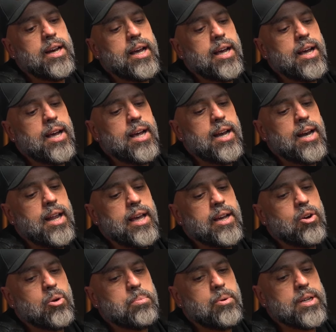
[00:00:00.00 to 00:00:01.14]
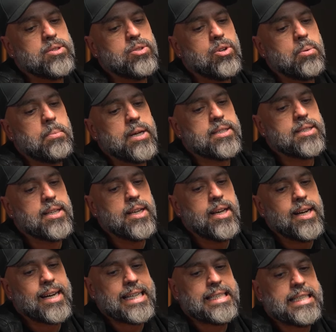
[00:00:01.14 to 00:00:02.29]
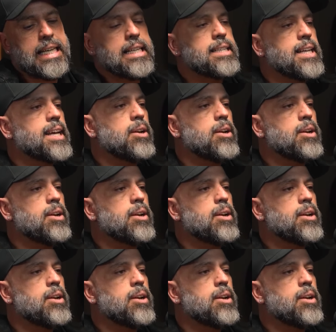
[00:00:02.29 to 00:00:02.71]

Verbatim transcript: la, incorporación más reciente,